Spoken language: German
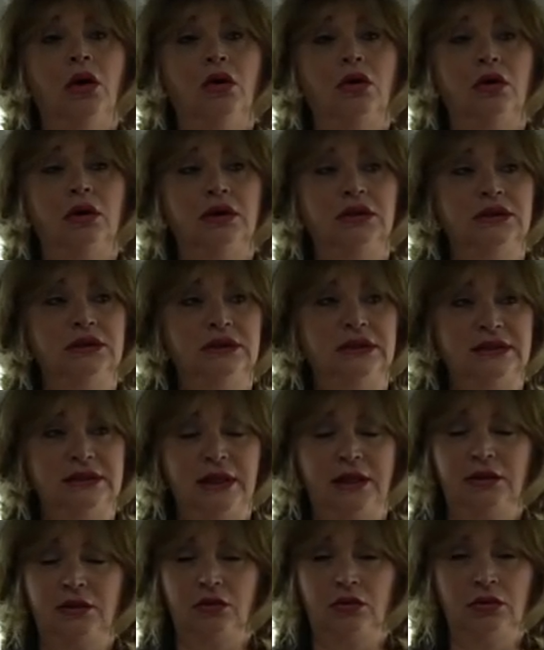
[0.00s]
Und
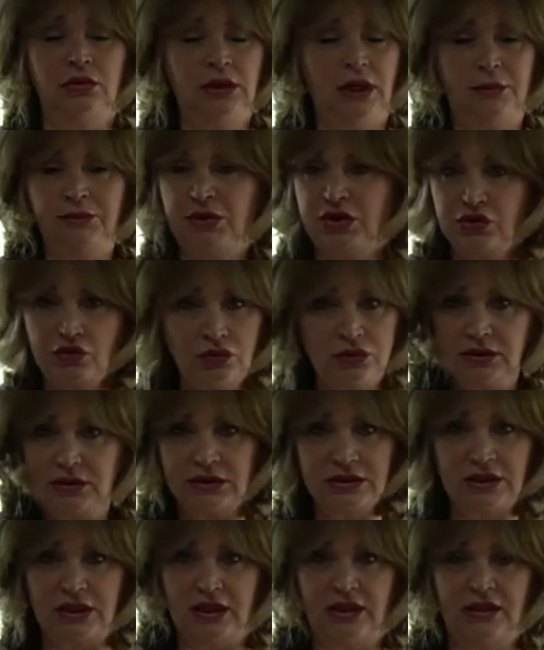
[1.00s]
das hat unheimlich gut
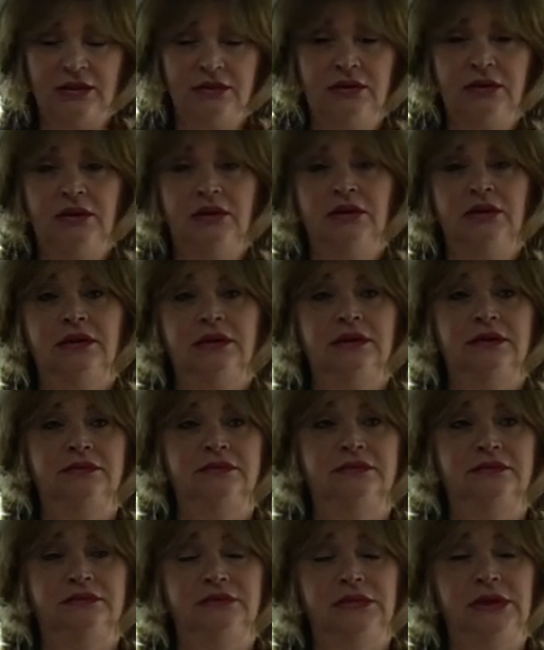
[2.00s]
getan.
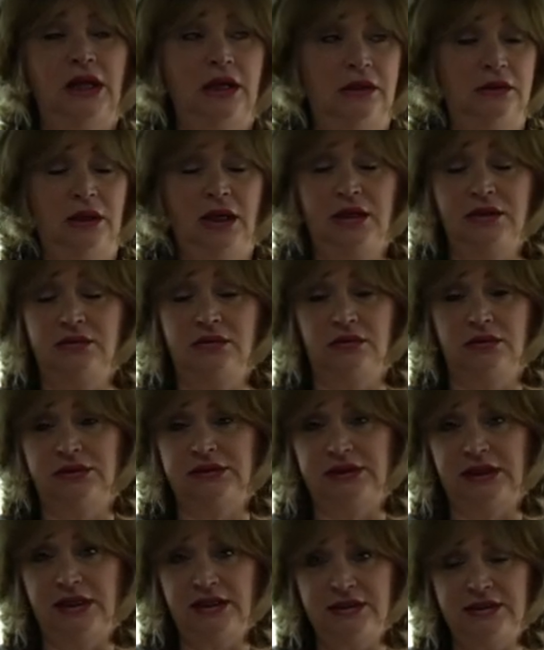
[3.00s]
Ähm, ja, also
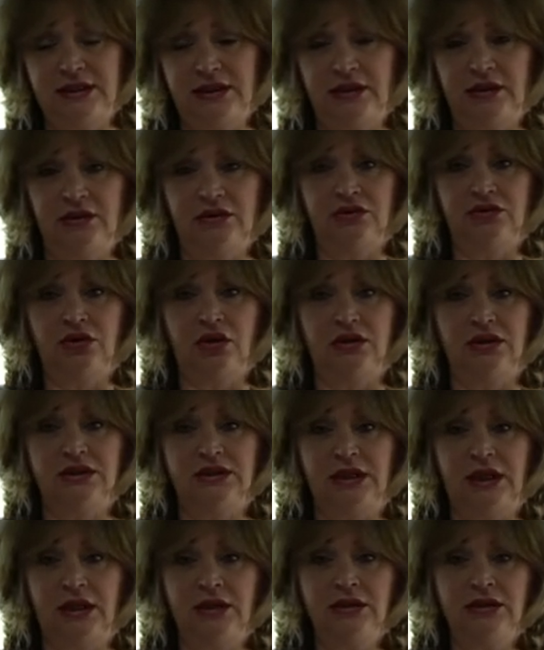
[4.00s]
sehr, sehr
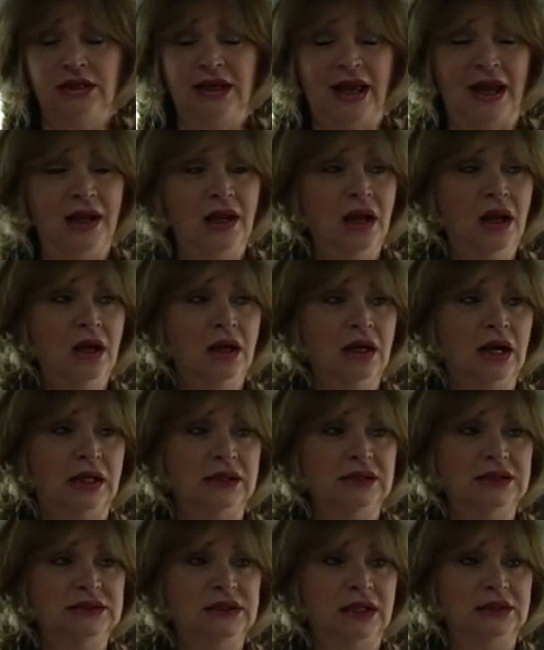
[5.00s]
tolles Land. Leider
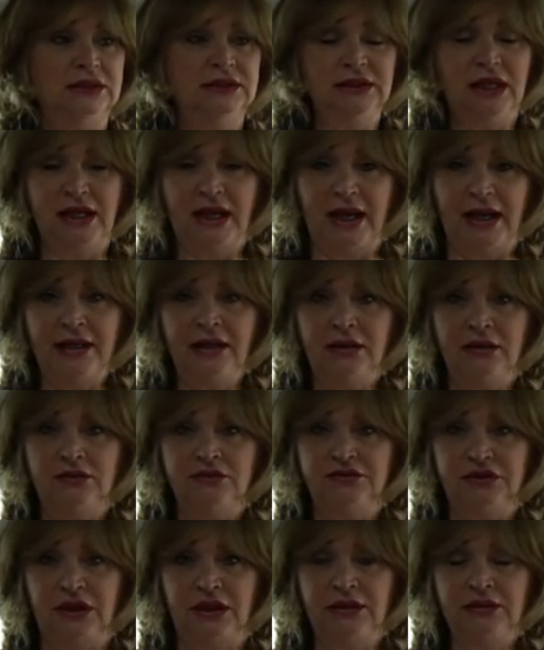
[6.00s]
kann ich da nicht alleine
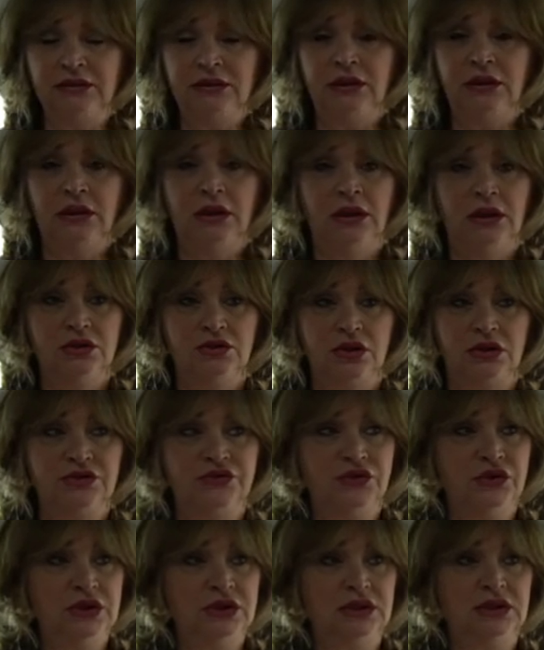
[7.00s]
hinfahren.
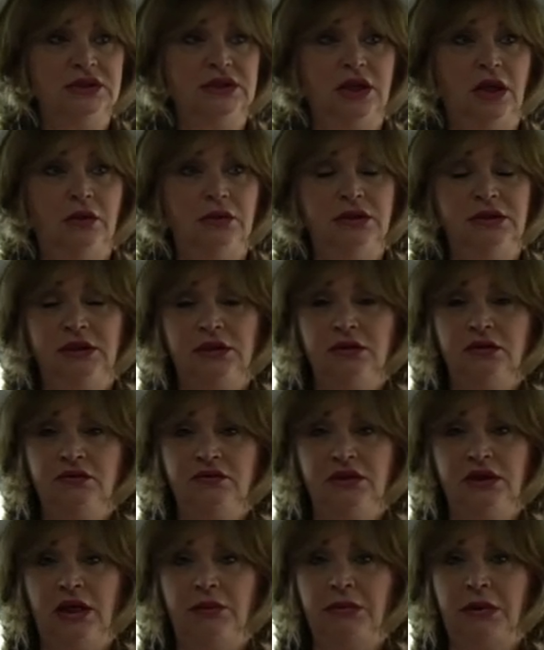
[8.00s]
Sonst würde ich das, glaube ich, hin
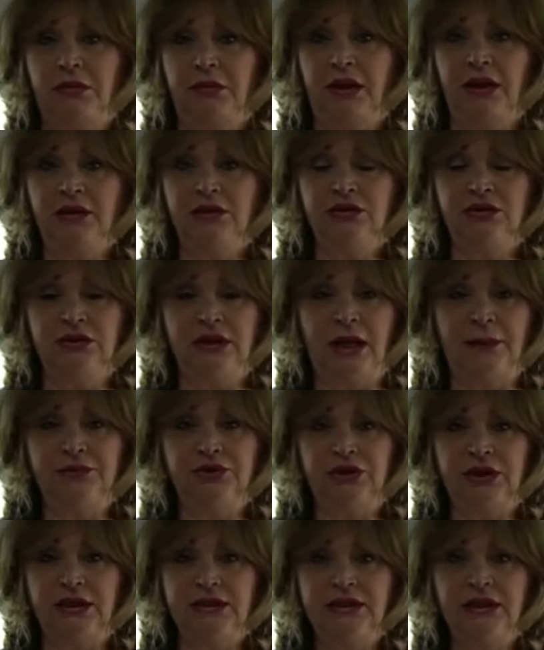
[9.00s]
und wieder mal machen, so ein
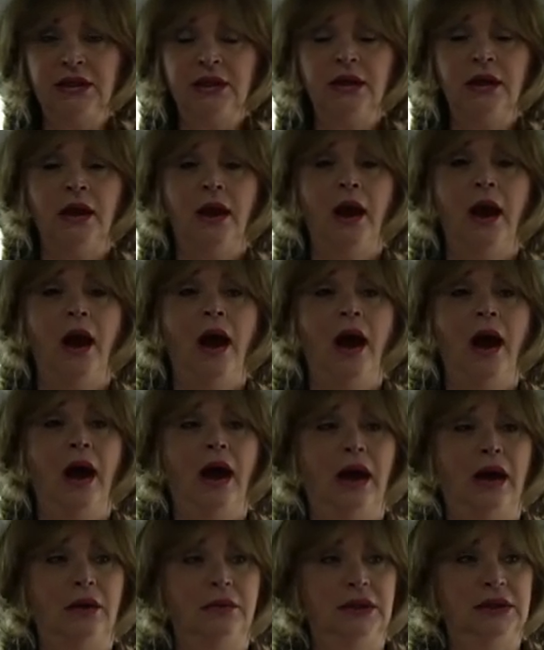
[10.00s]
Abstecher.
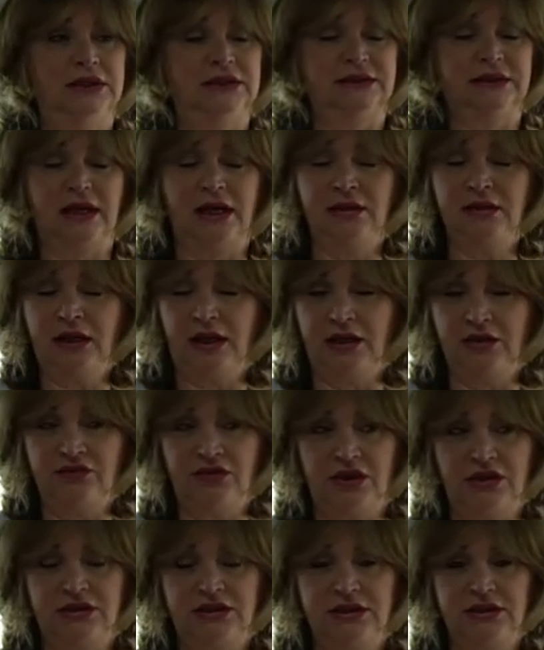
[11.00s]
Aber ich kann
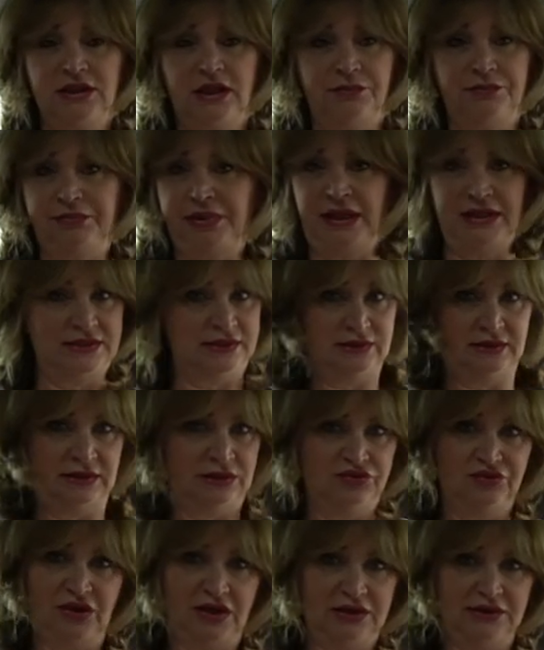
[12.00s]
einfach diese Pässe
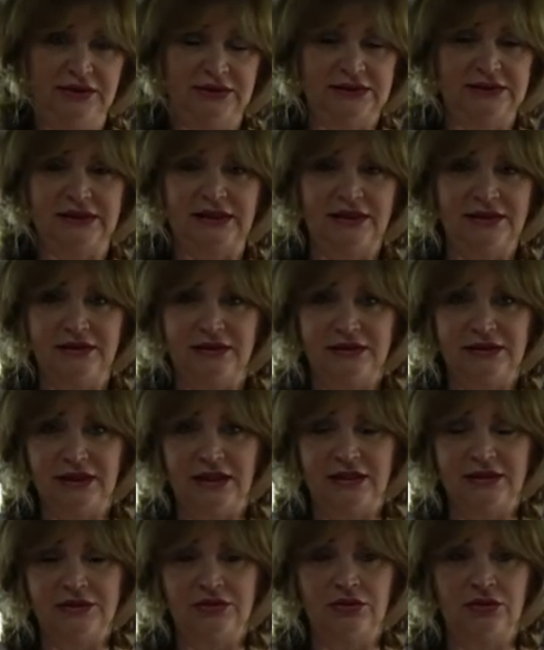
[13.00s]
nicht fahren. Das geht
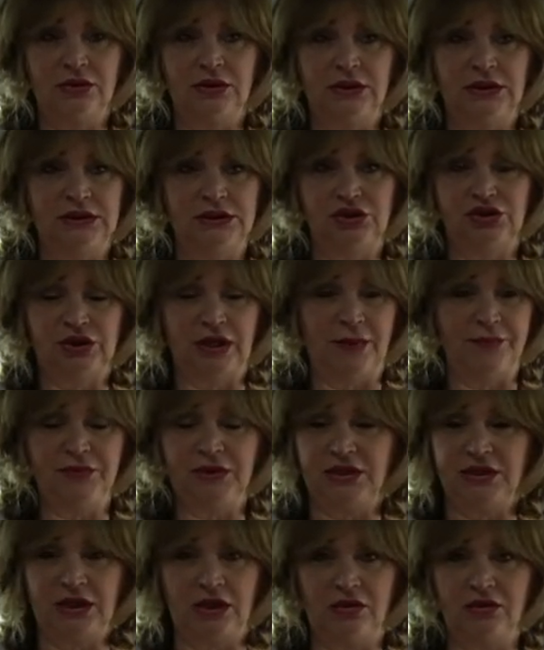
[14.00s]
nicht. Also ich sterbe
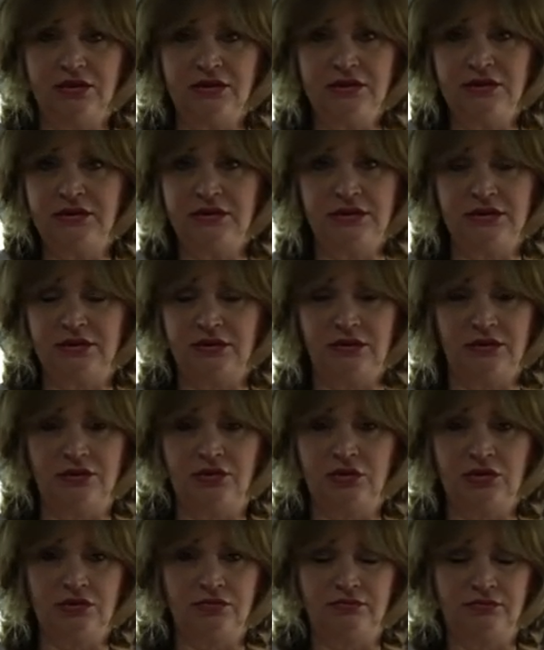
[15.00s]
da tausend
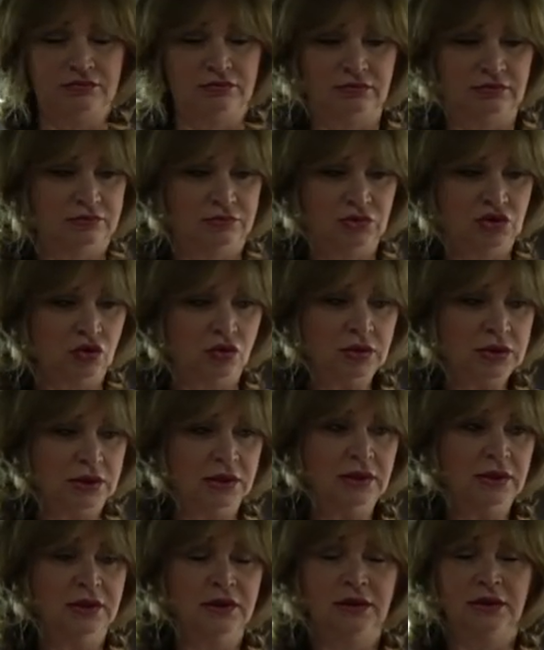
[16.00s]

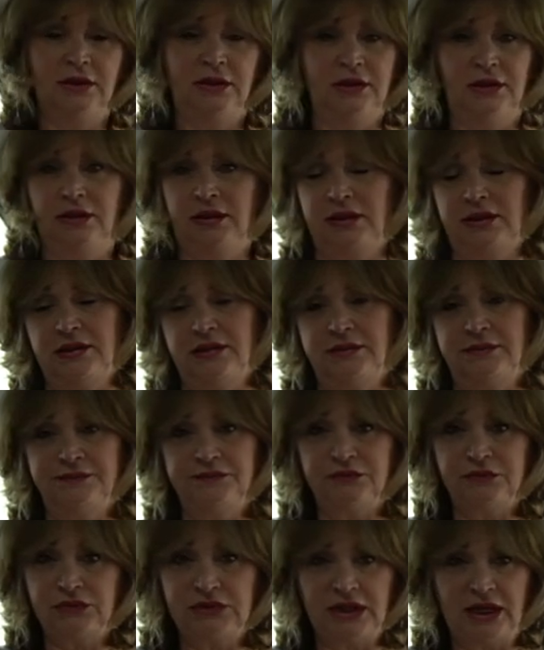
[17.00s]
Tode.
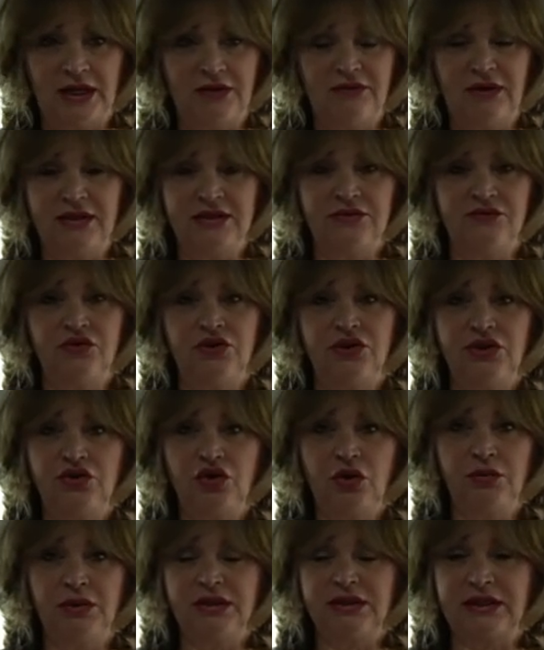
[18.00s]
Ähm, teilweise wirklich
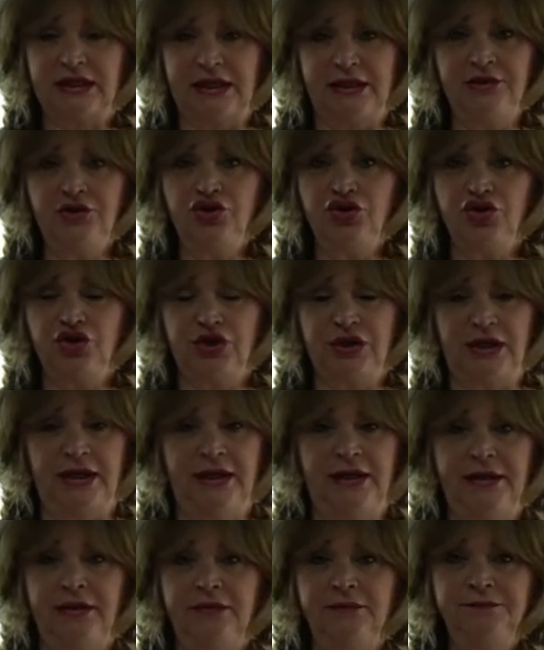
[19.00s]
nur mit
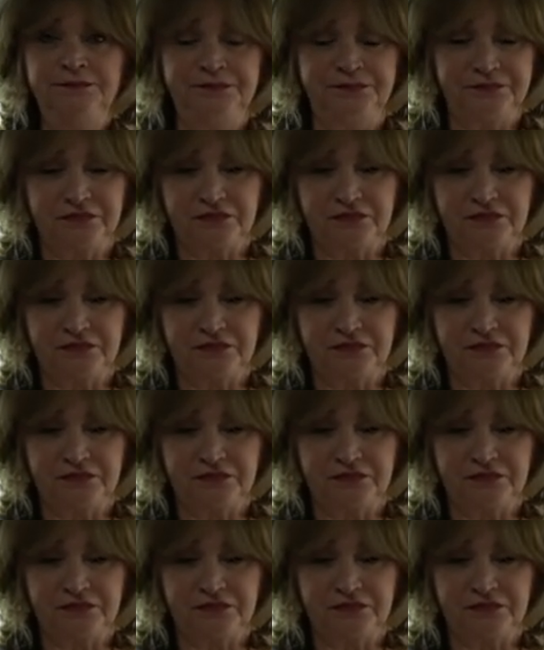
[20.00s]
Grenzsteinen.